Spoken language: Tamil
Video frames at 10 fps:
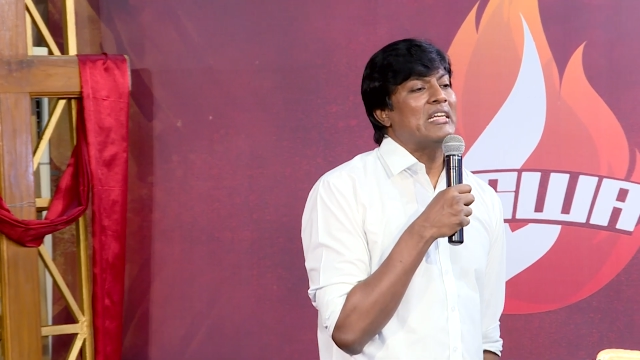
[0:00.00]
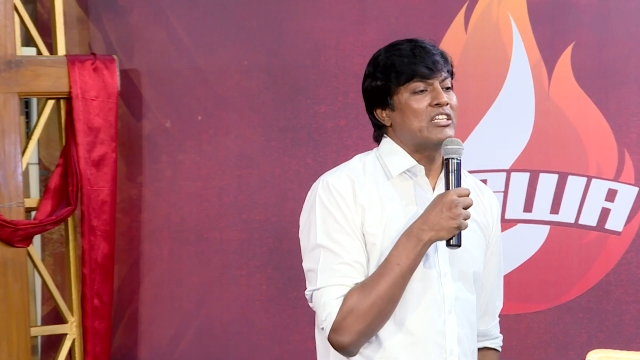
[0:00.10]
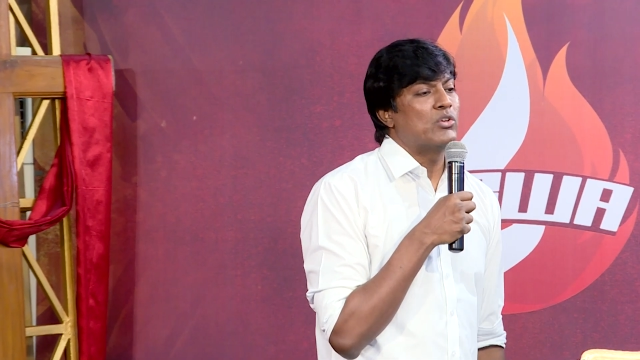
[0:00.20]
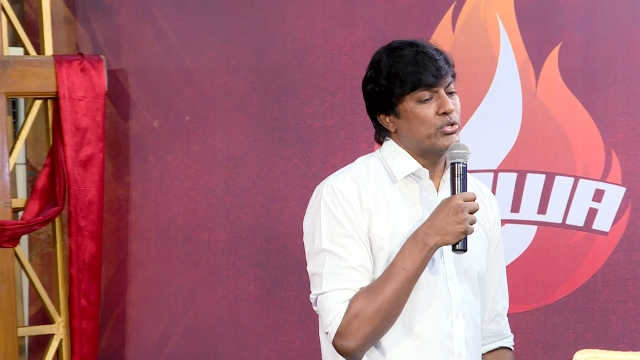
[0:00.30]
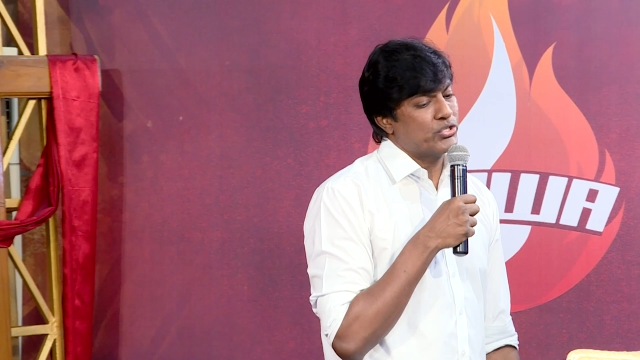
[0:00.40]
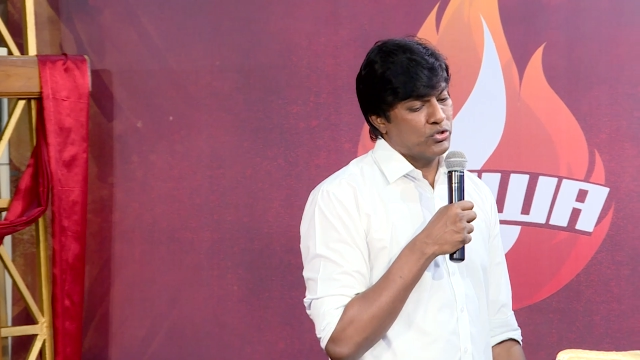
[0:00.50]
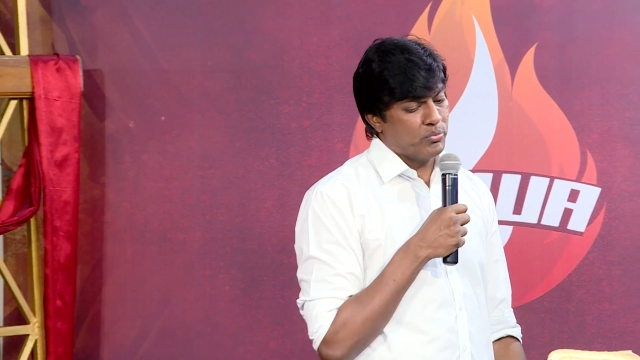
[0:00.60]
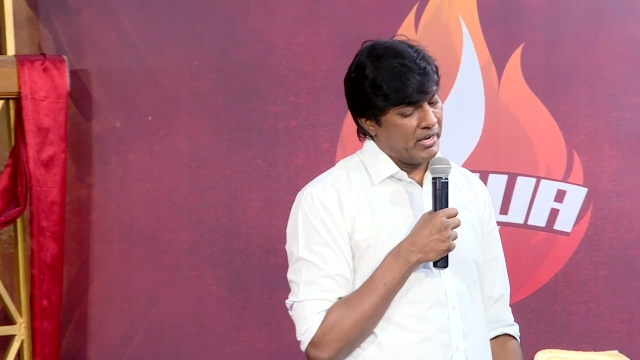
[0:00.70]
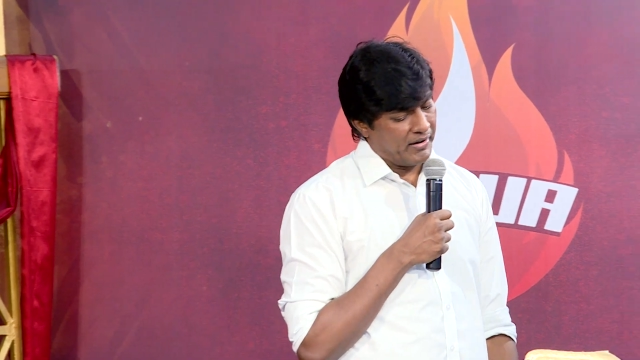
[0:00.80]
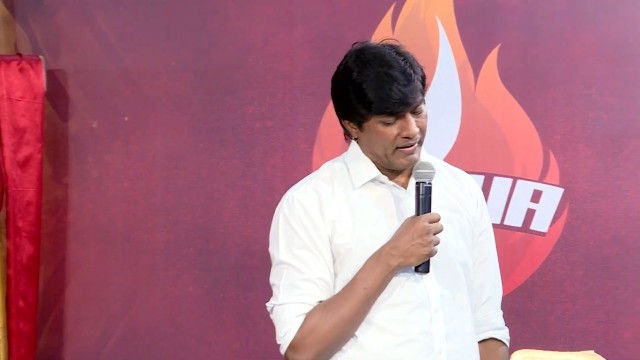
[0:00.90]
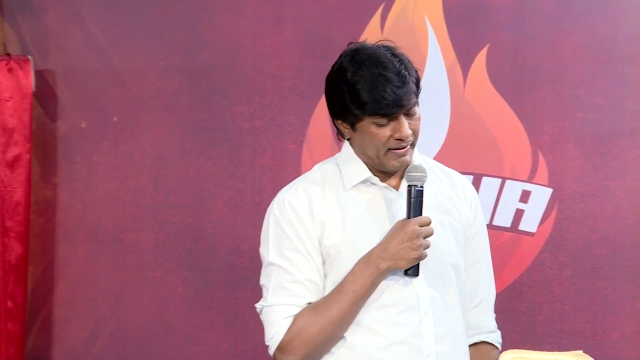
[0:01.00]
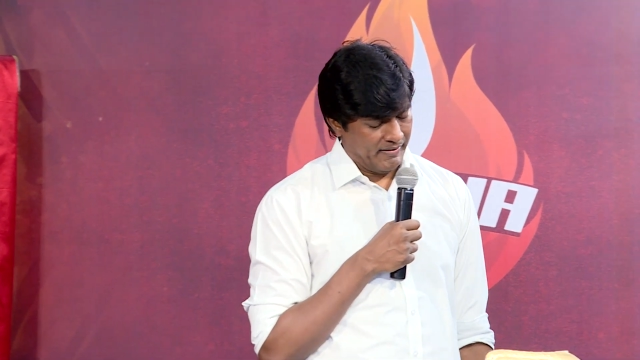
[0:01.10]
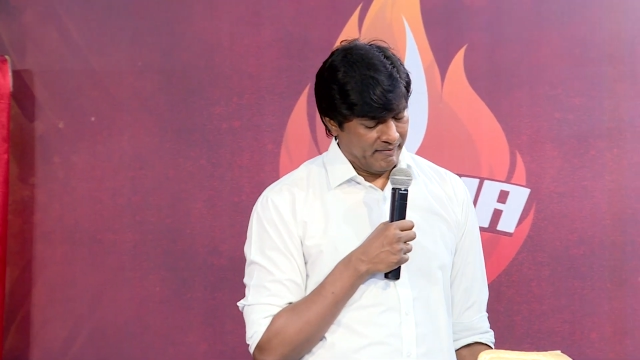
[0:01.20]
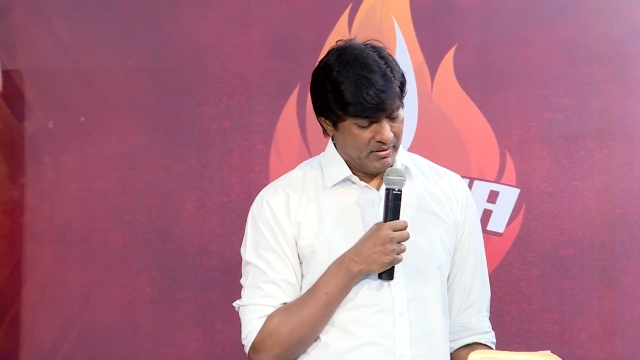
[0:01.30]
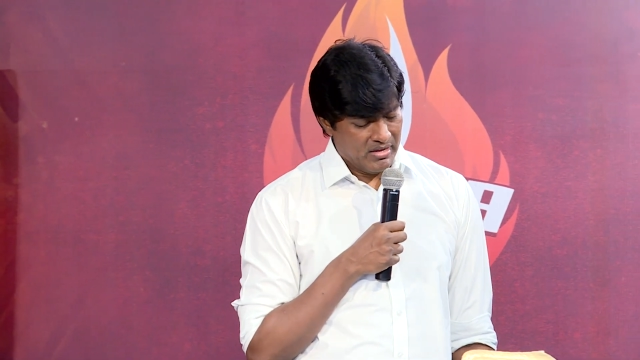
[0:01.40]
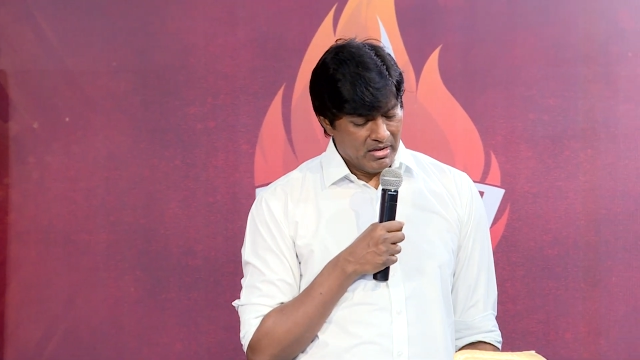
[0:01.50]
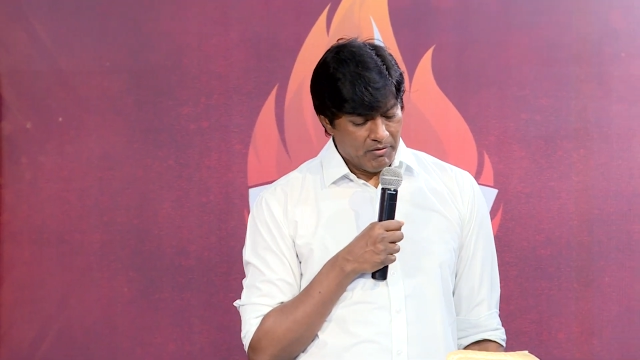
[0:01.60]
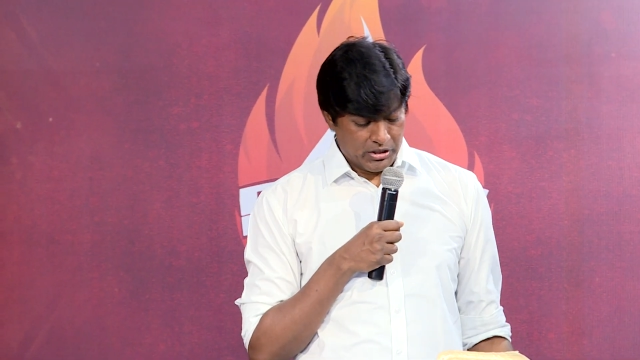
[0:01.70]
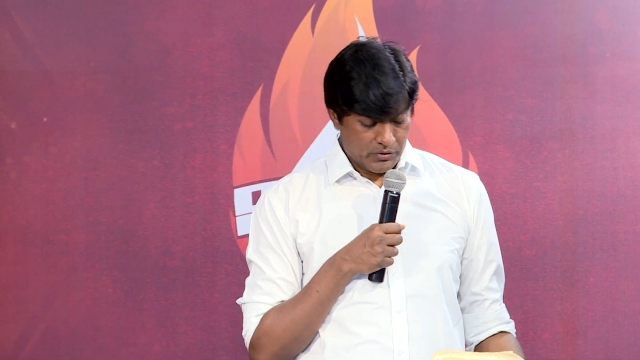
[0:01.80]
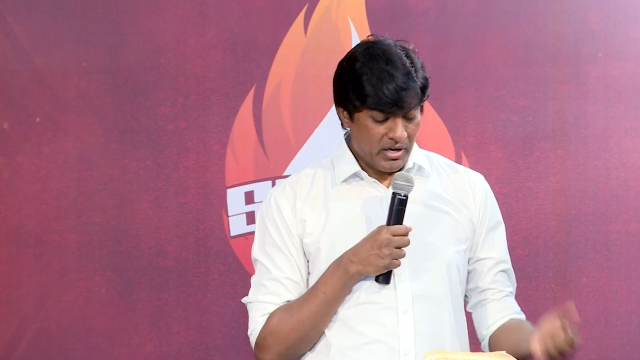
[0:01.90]
என்று யோசித்து பாருங்கள்
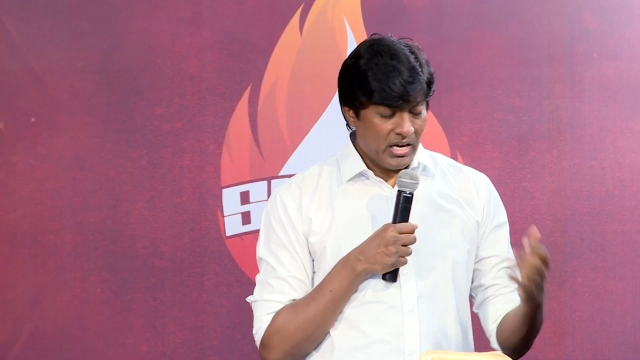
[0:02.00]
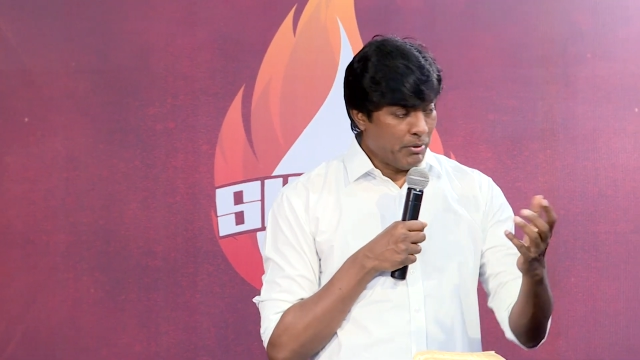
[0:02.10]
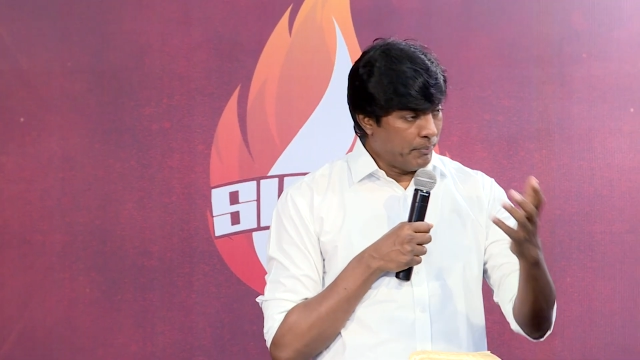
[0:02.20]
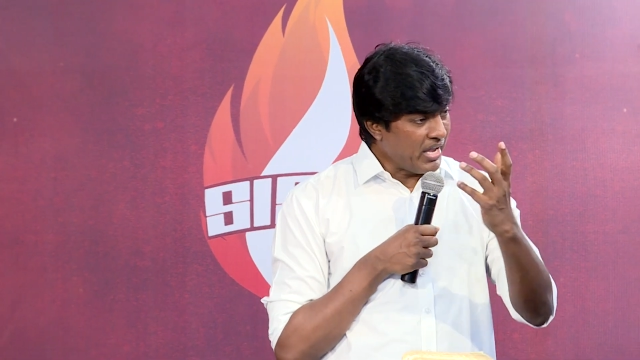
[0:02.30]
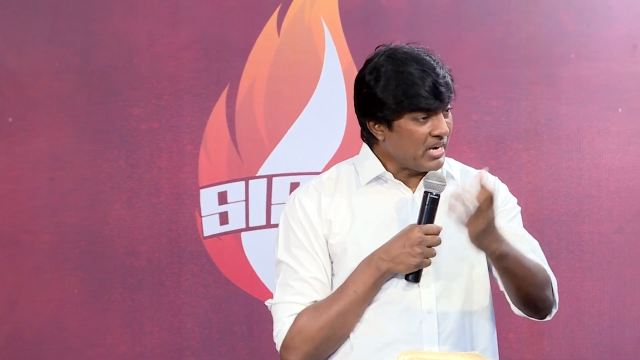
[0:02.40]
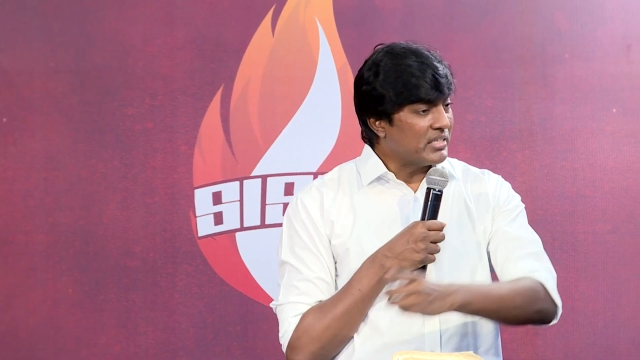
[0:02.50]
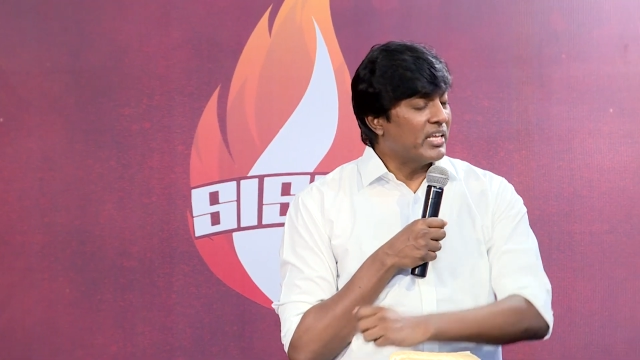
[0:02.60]
ஃபஸ்ட் ஆஃப் ஆல் நம்ம பேர்